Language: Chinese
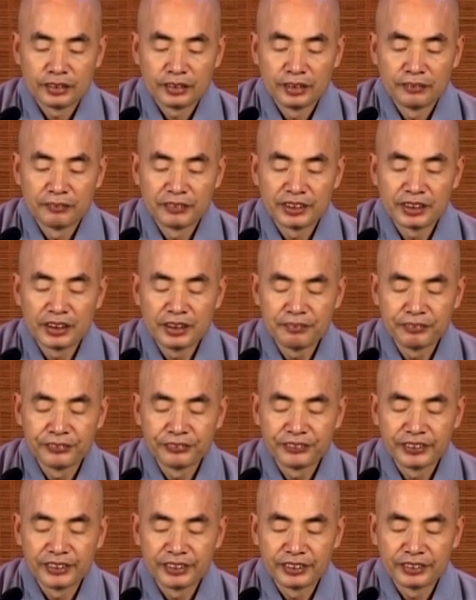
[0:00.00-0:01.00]
那么这一部
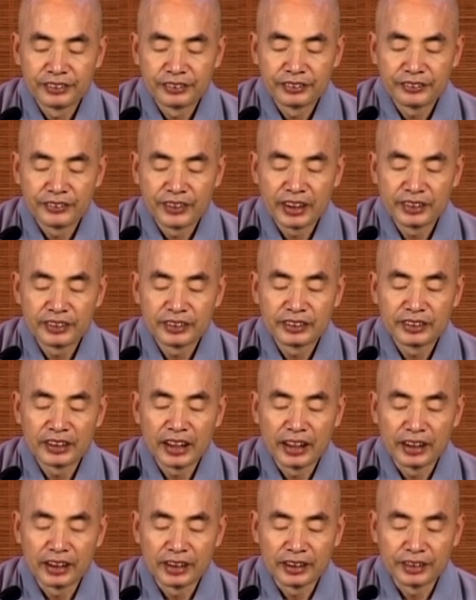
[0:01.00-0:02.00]
分主要是
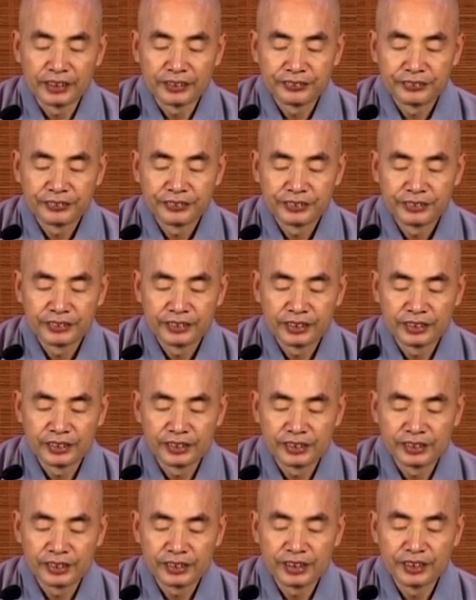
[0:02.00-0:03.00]
讲的。就
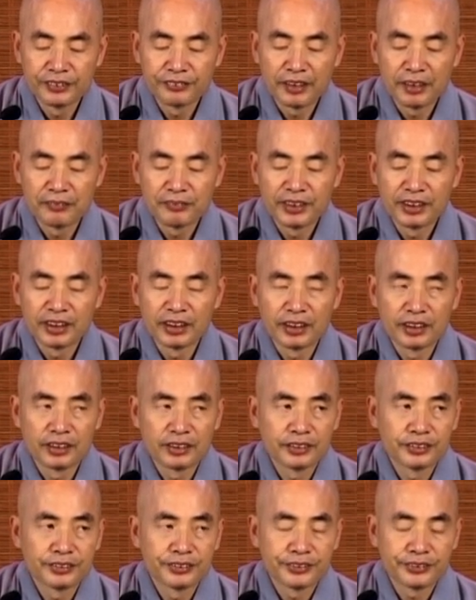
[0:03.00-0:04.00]
是这一方面的
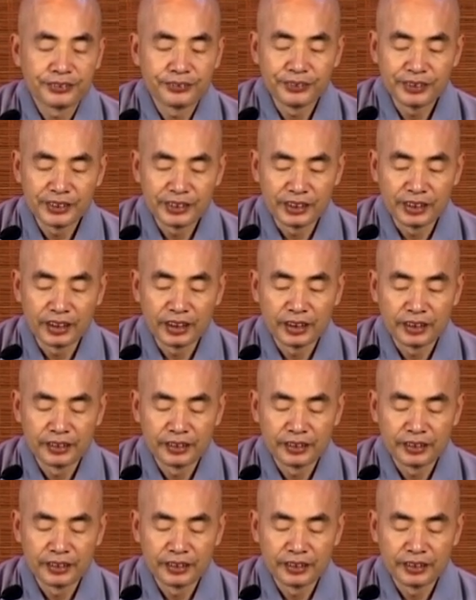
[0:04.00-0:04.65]
规则，